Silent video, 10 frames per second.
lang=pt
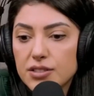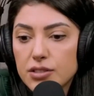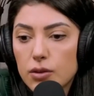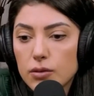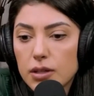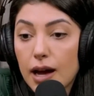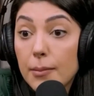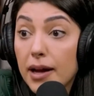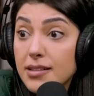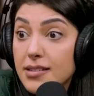E a gente encontra a
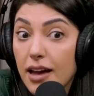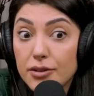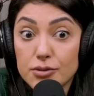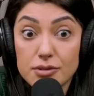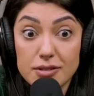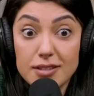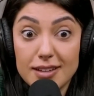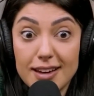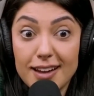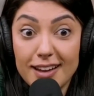Miley Cyrus.
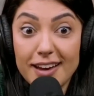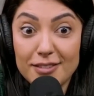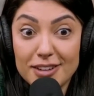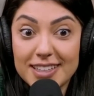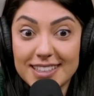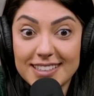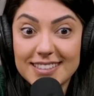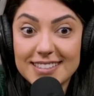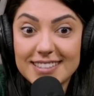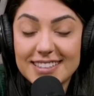Ela era
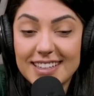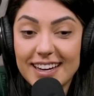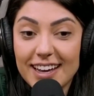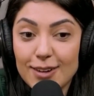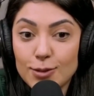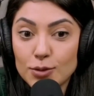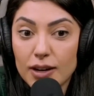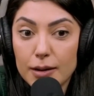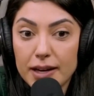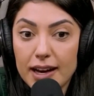vegana. E aí ela voltou
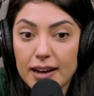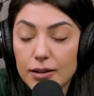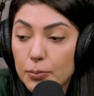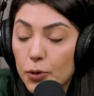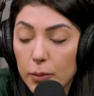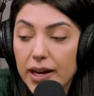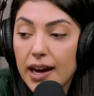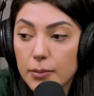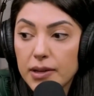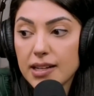a comer carne, comer
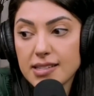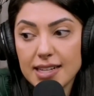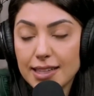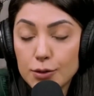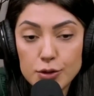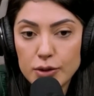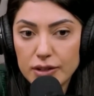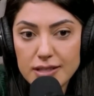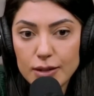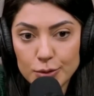carne porque ela disse que ela tava
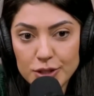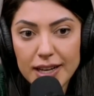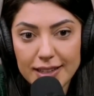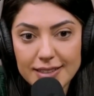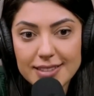destruindo a saúde dela.